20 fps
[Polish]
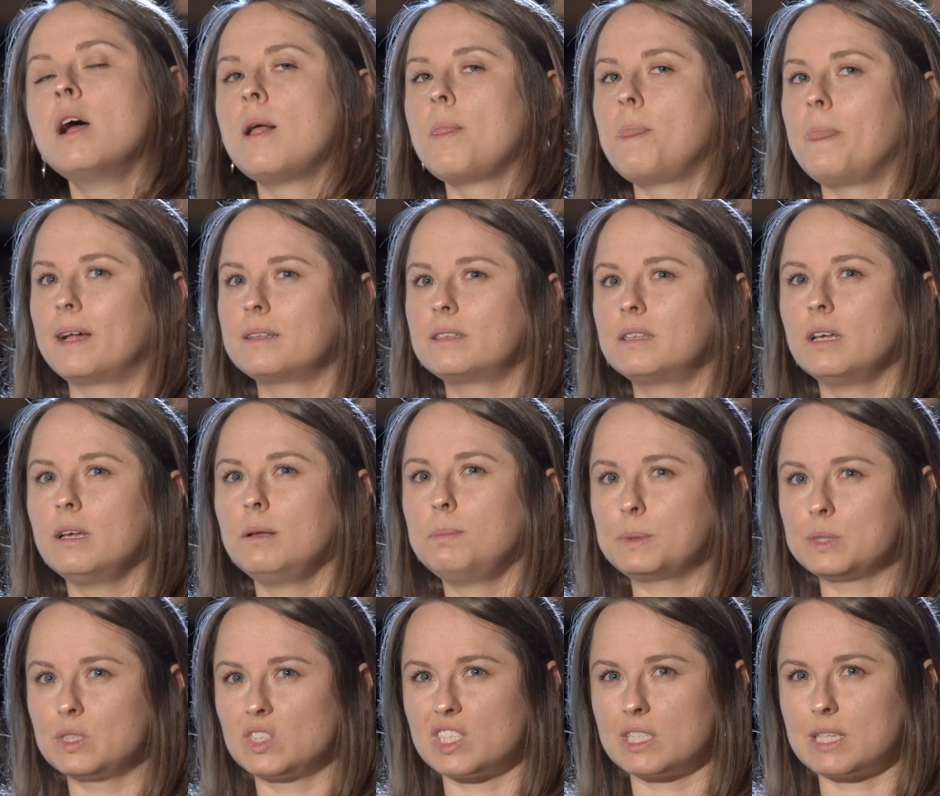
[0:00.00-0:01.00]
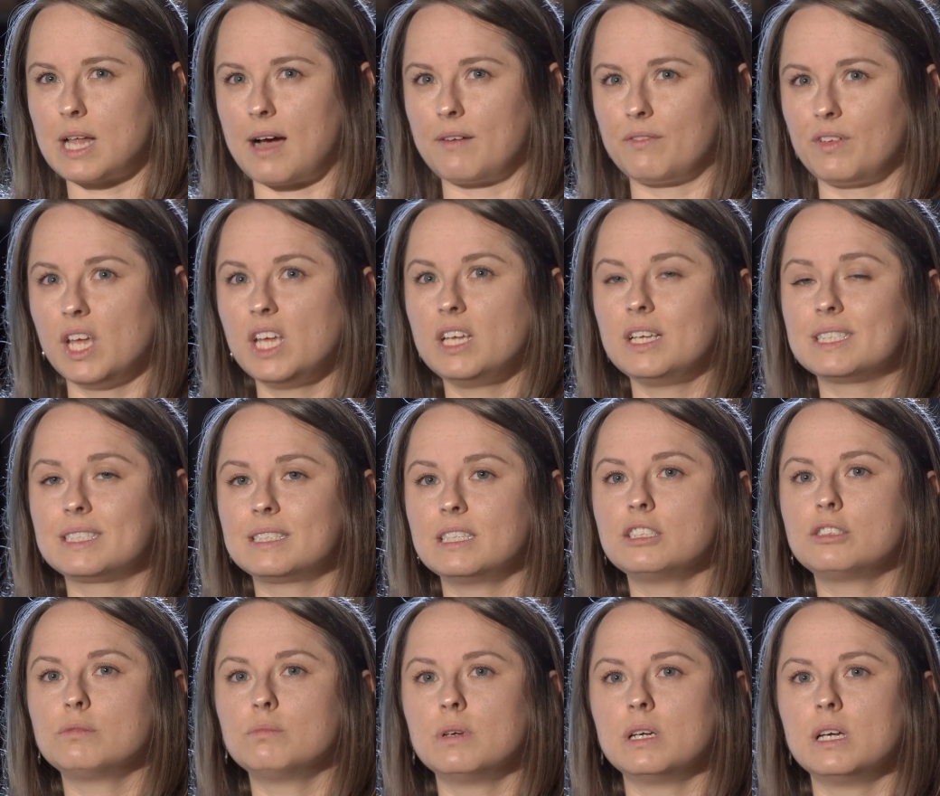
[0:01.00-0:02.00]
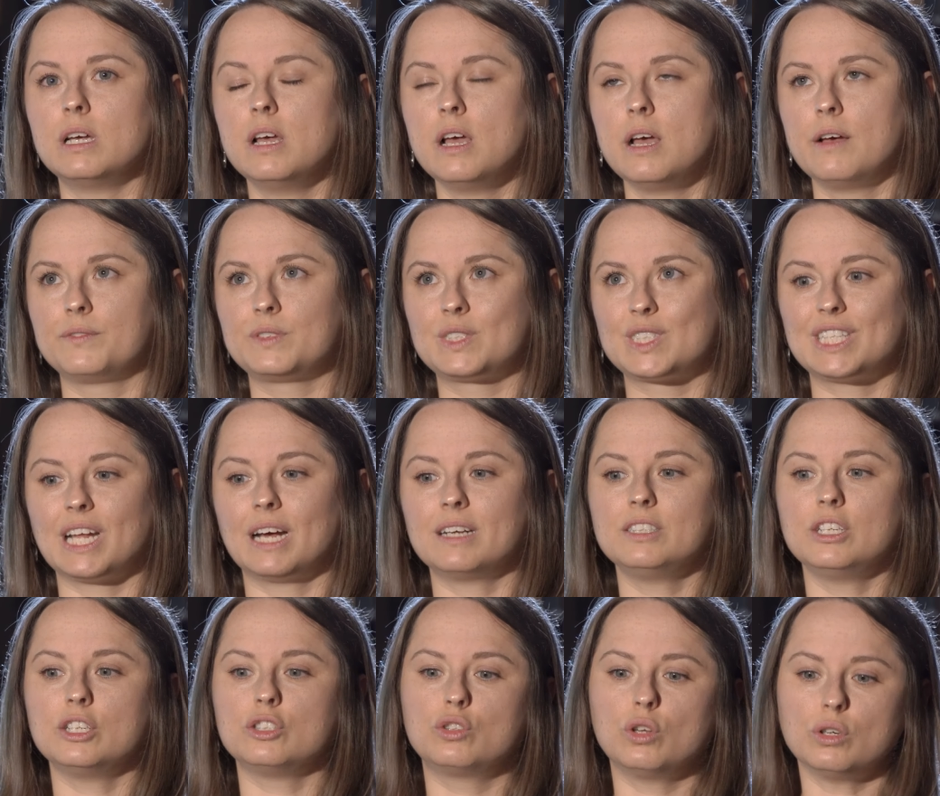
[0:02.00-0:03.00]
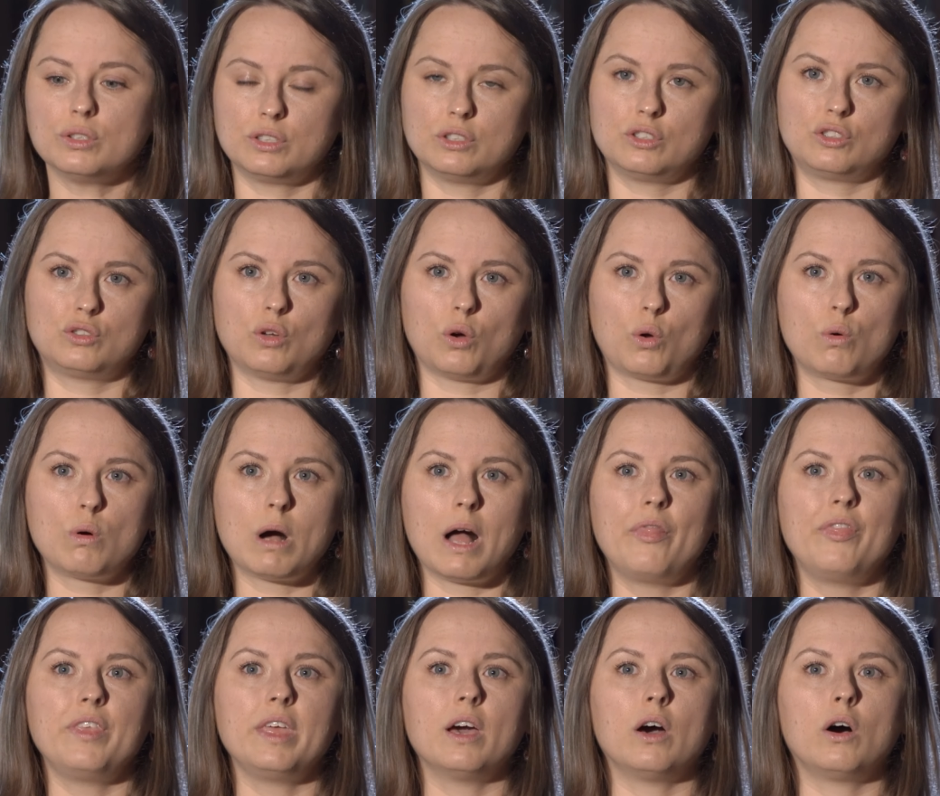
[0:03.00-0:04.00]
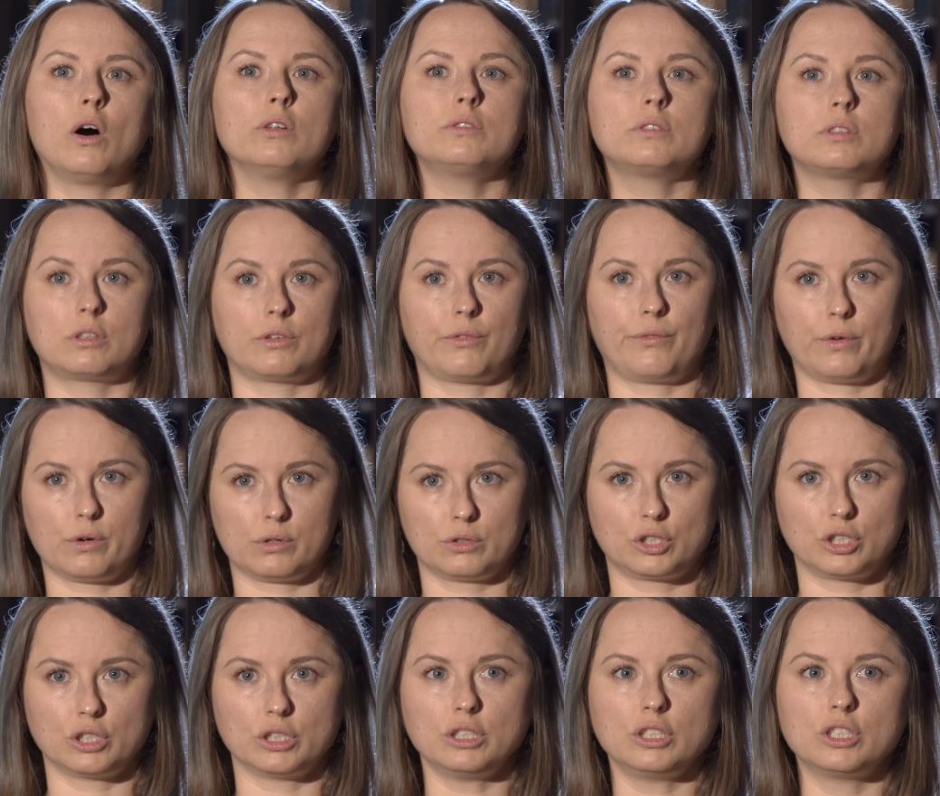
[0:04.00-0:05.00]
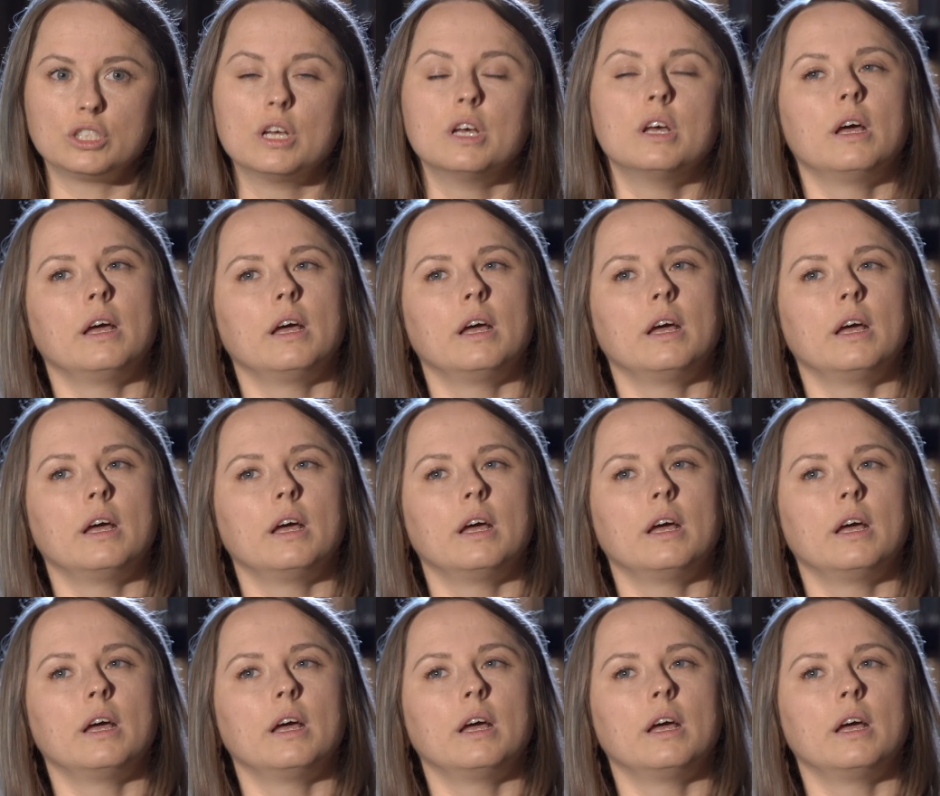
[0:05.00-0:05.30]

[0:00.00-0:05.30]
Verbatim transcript: Na tej podstawie jesteśmy w stanie dosyć dokładnie odtworzyć,